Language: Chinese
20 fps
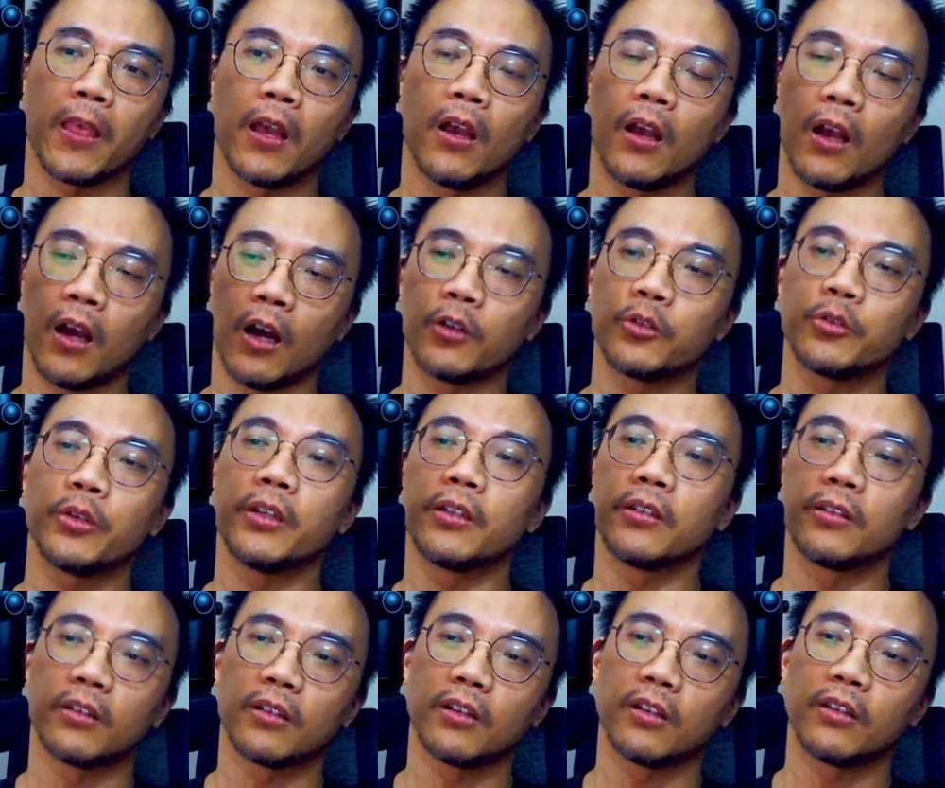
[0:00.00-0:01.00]
好，所以
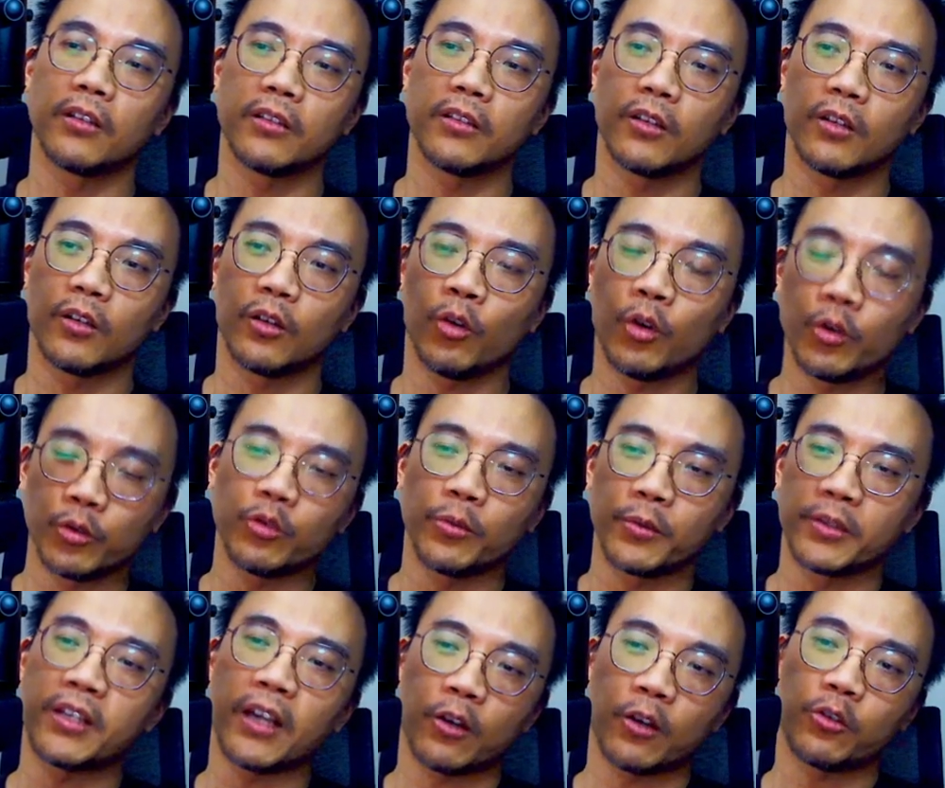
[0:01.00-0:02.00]
或许我们
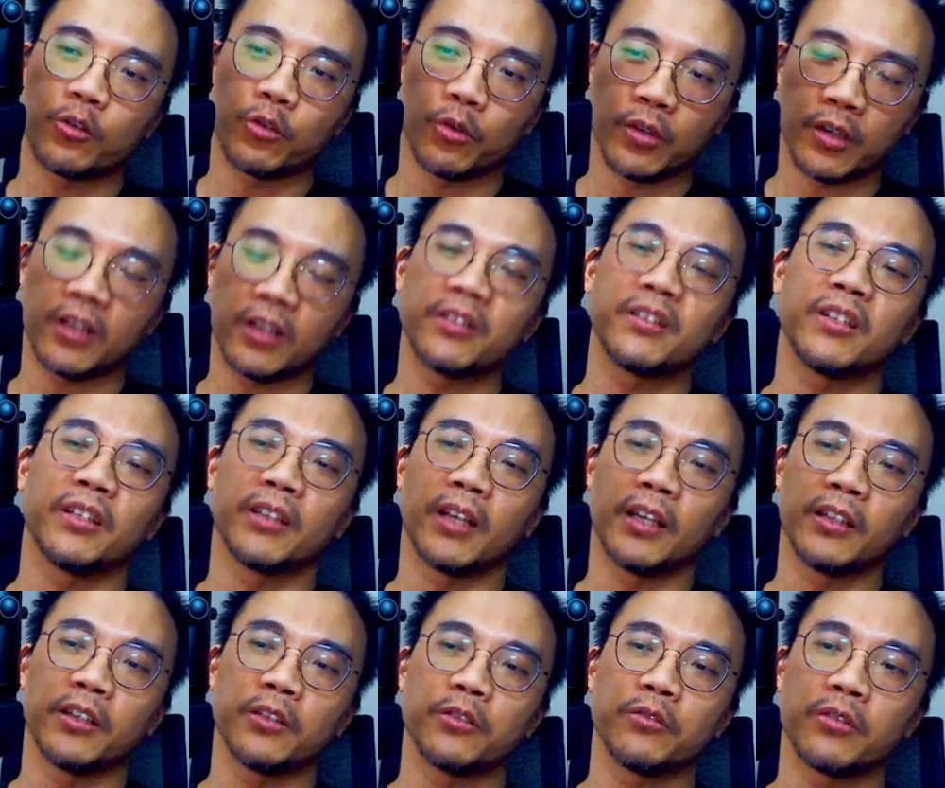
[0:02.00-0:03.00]
再说更简单一
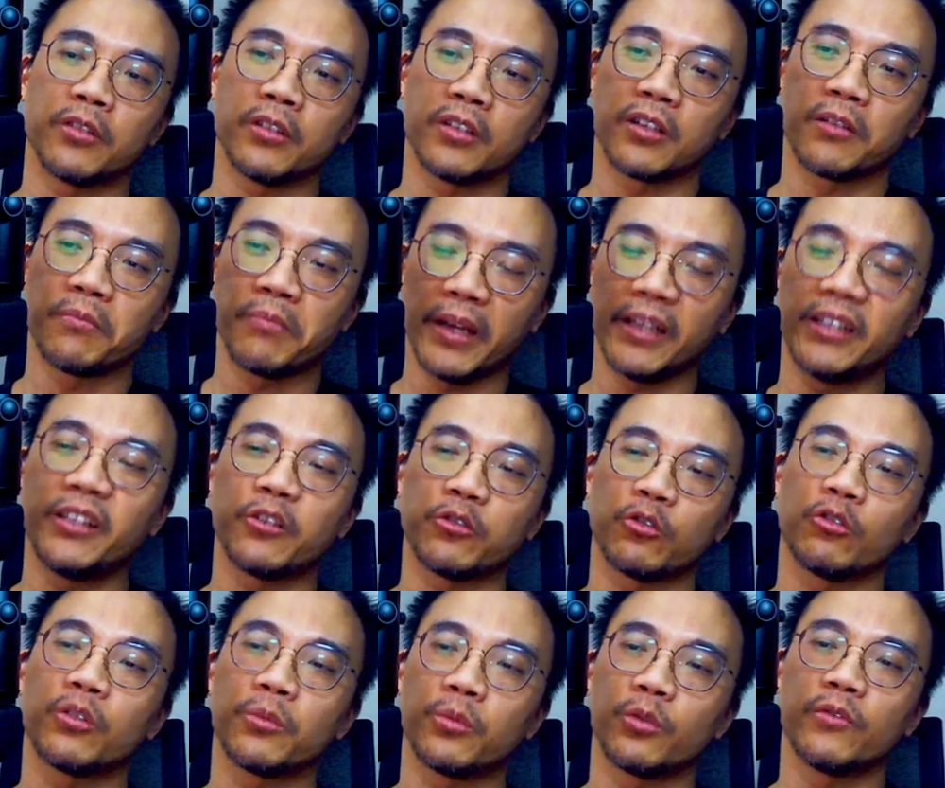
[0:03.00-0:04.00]
点，就是这个媒体
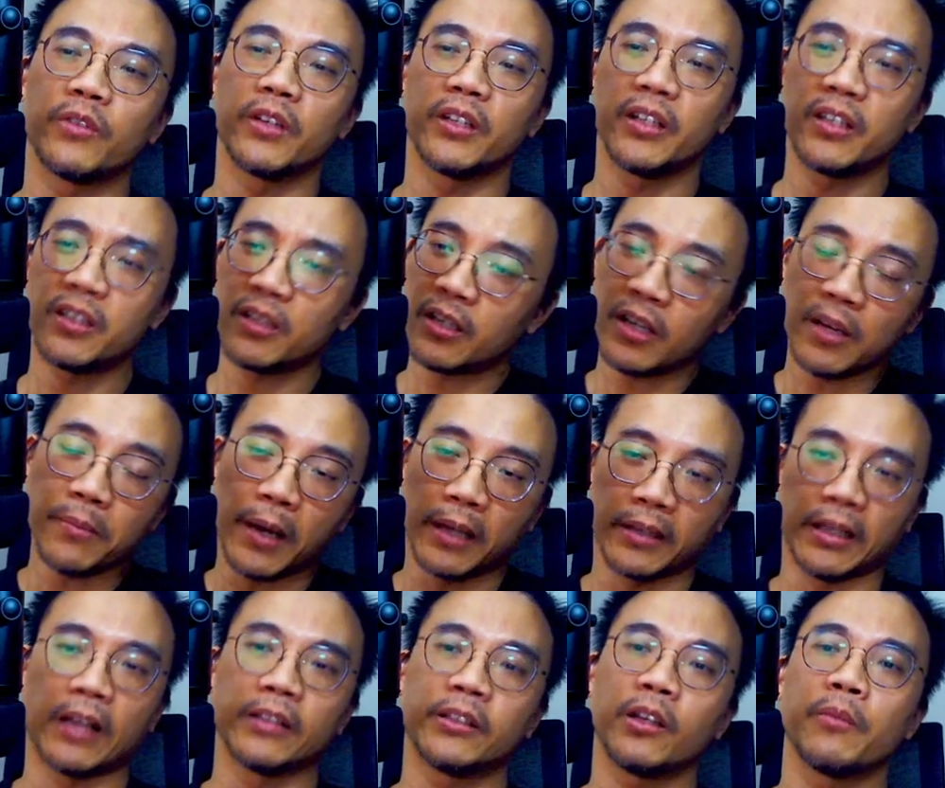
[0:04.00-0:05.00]
说的部分，你是可以把它
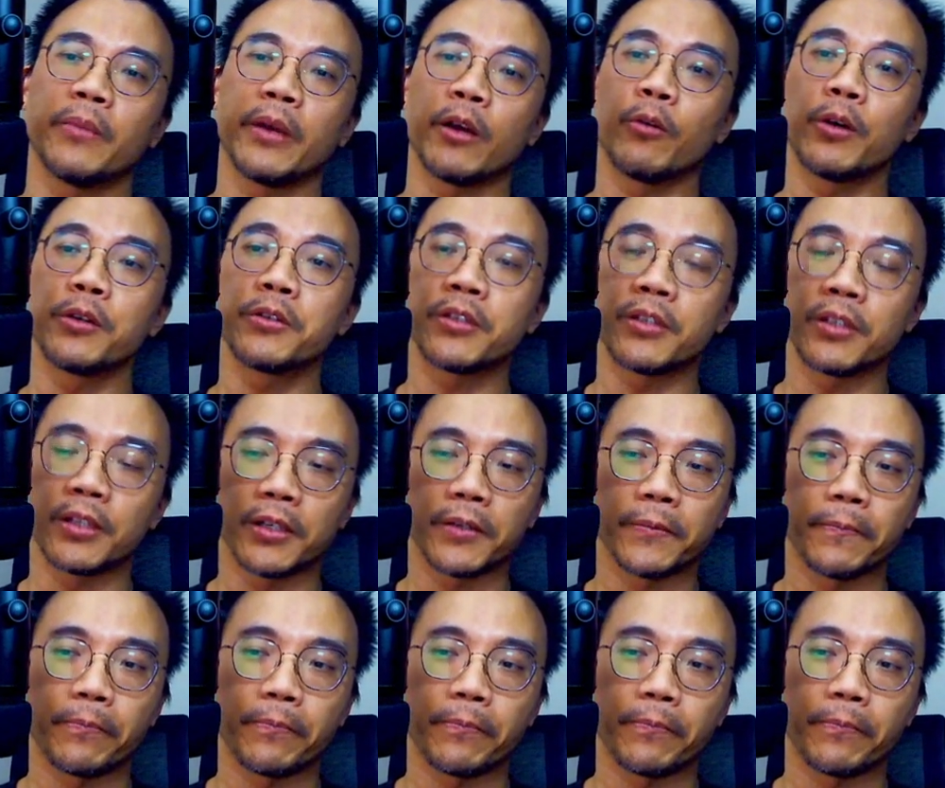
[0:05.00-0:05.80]
拿掉没关系的，